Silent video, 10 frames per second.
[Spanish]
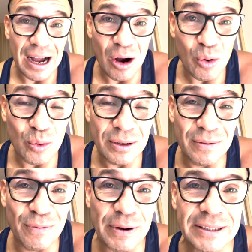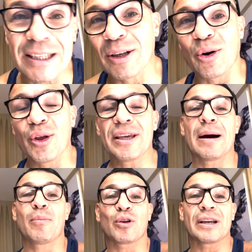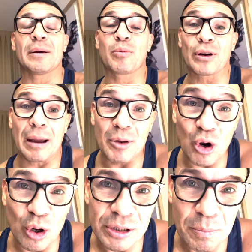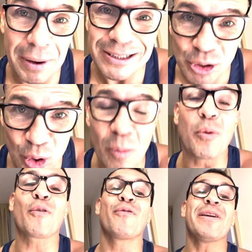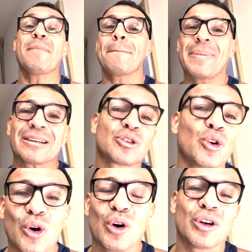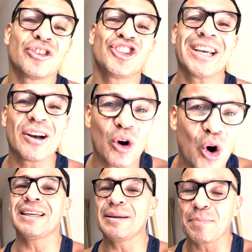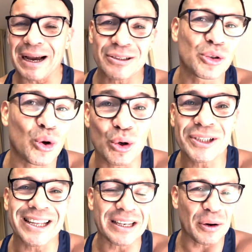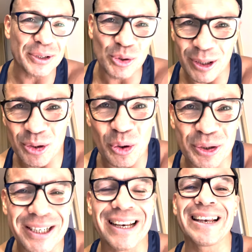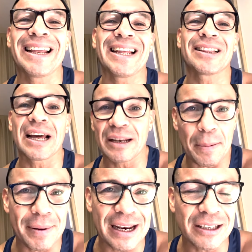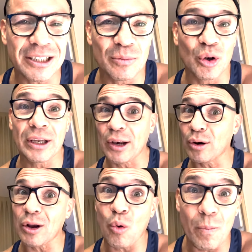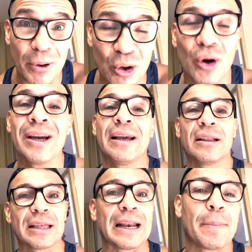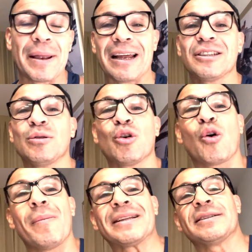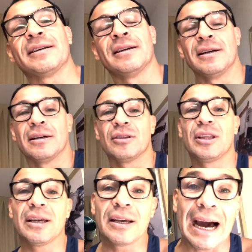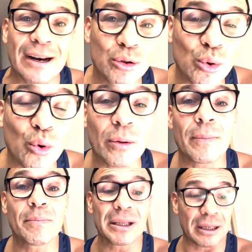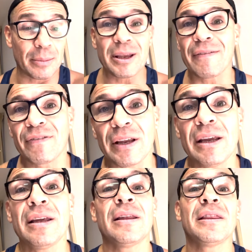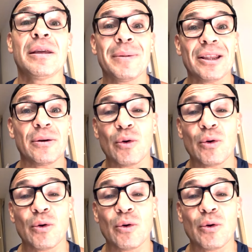a un fantástico día. ¿Por qué? Porque amigos, pasó, por fin pasó, llegó y pasó. Nos atravesó a todos el tan esperadísimo, y creo que cumplió, el tan esperadísimo combate de Arthur Beterbiev y Dimitri